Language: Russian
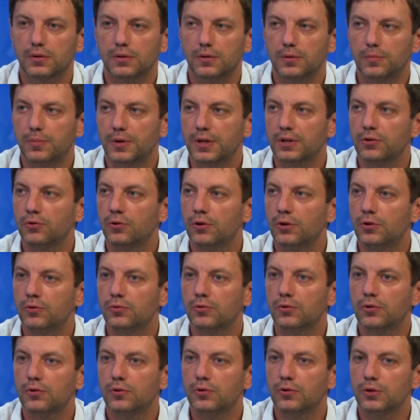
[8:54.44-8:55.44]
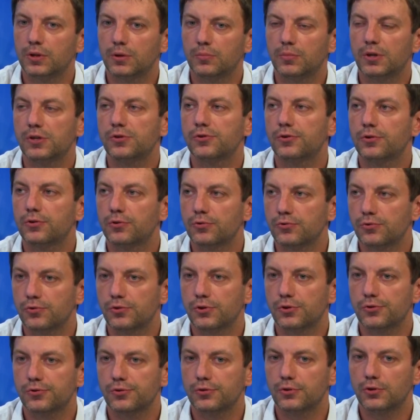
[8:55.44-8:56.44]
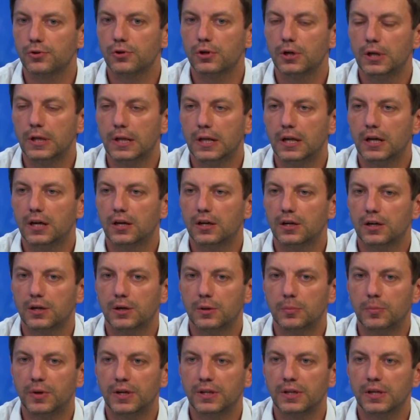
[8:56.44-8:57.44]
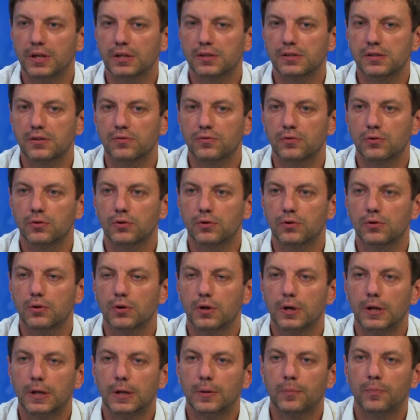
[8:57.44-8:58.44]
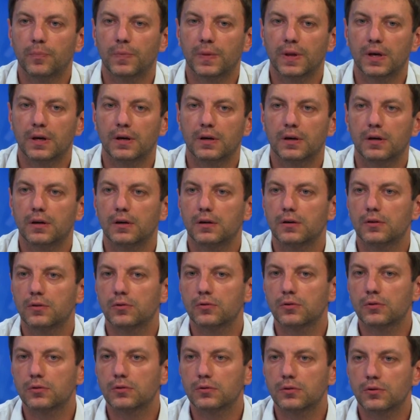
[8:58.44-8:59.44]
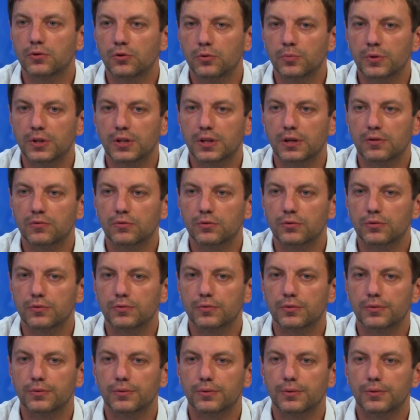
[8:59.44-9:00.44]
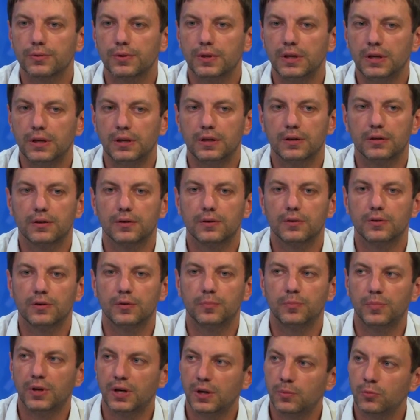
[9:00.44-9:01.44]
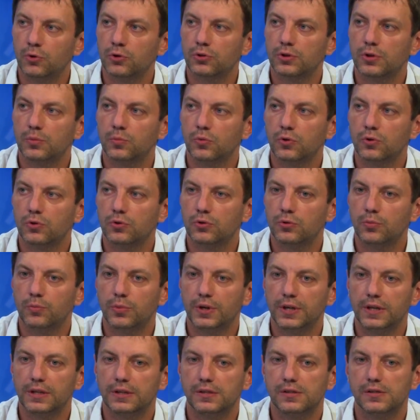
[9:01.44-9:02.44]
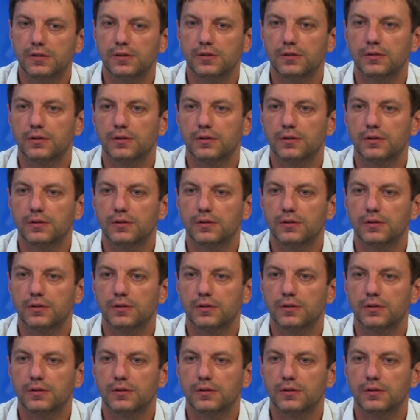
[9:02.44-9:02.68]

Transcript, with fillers: продольные уклоны, большегрузу тяжело подняться в гору. Ну кроме того, э, и переметы могут быть,